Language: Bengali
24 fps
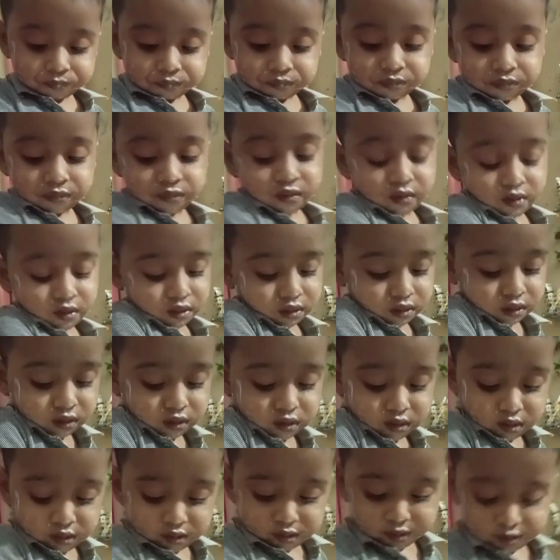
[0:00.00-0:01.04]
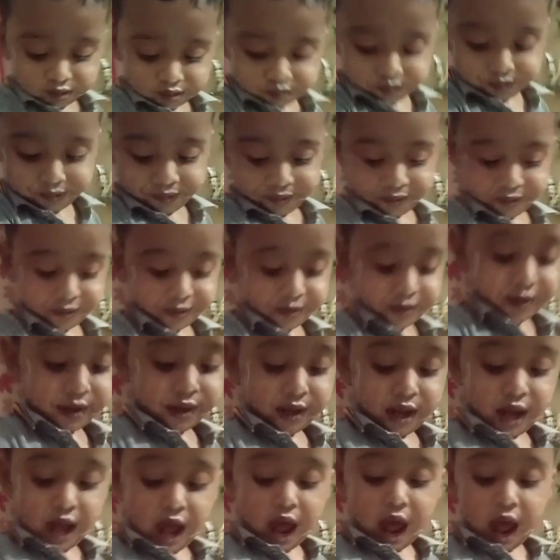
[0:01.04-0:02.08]
ক্রিমটা সে অনেক বেশি
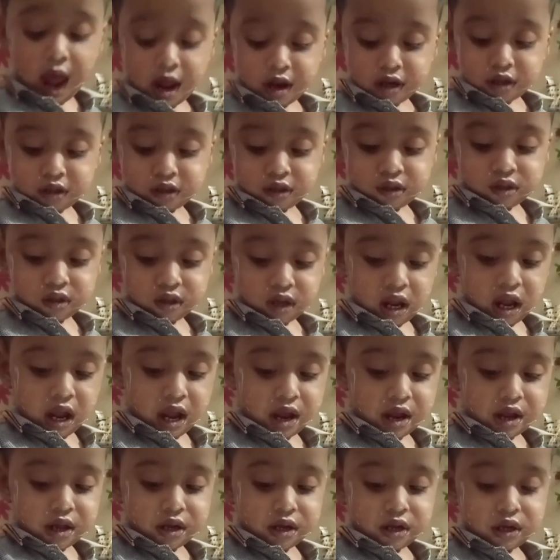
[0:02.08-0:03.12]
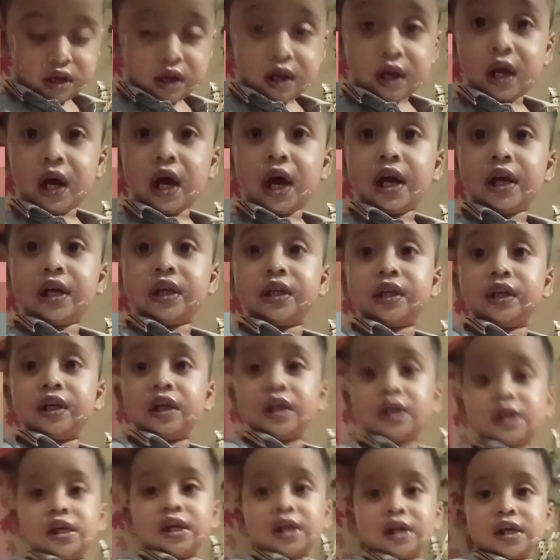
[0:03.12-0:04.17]
পছন্দ করেছে আঙ্গুল দিয়ে হচ্ছে
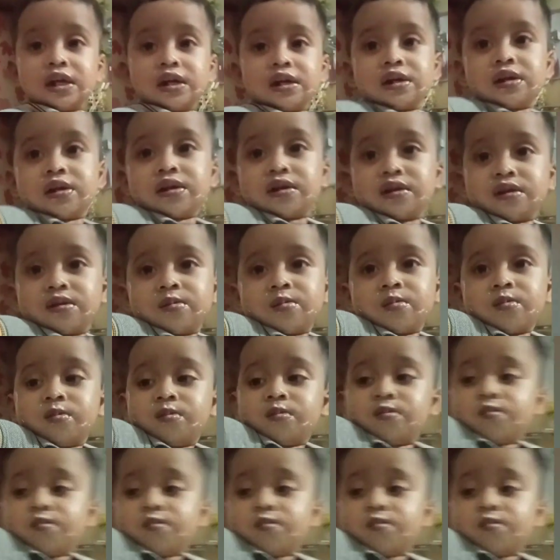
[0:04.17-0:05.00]
খেয়েছে উঠিয়ে উঠিয়ে